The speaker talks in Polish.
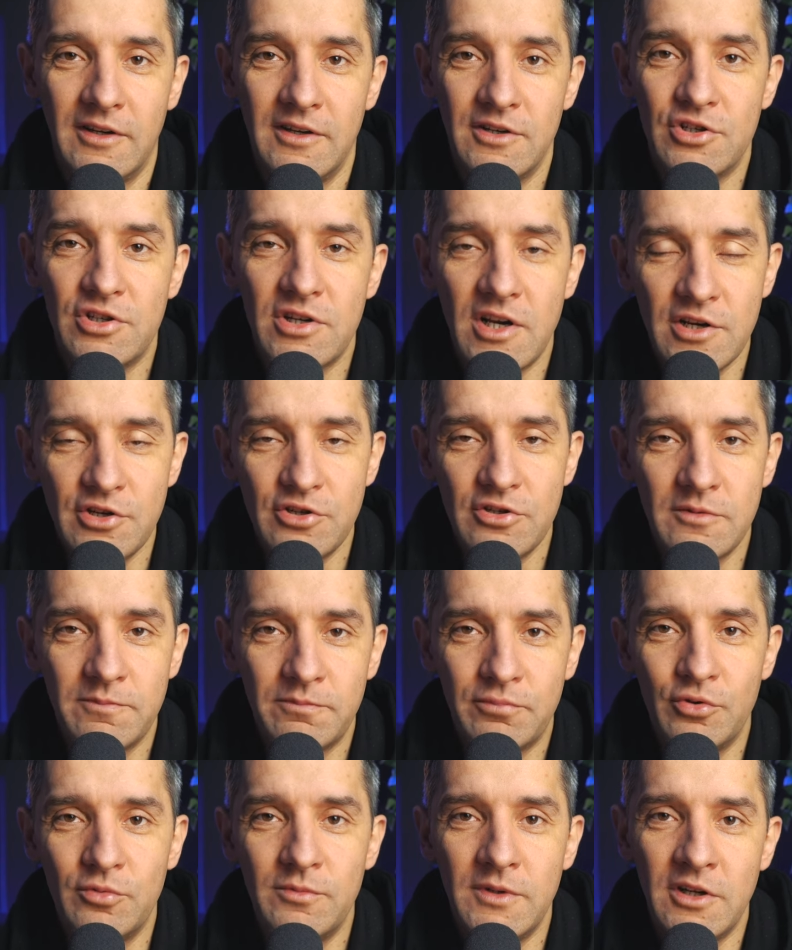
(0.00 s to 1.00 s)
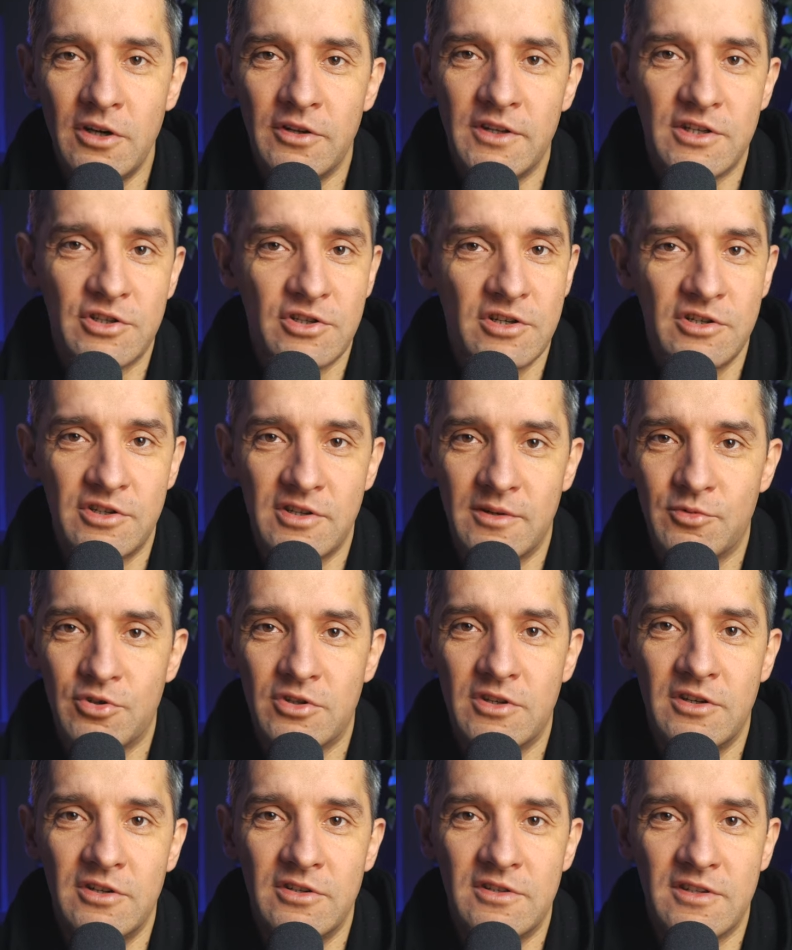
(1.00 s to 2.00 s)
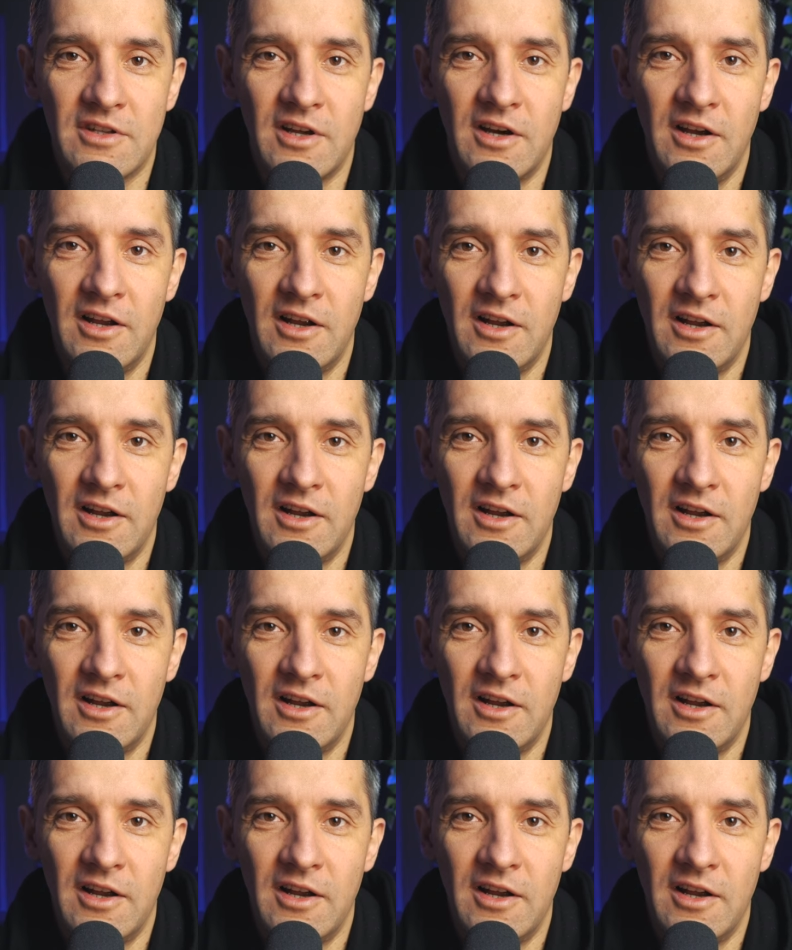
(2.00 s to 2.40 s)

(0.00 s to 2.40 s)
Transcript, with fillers: 6,5 miliona, 6 tam 400.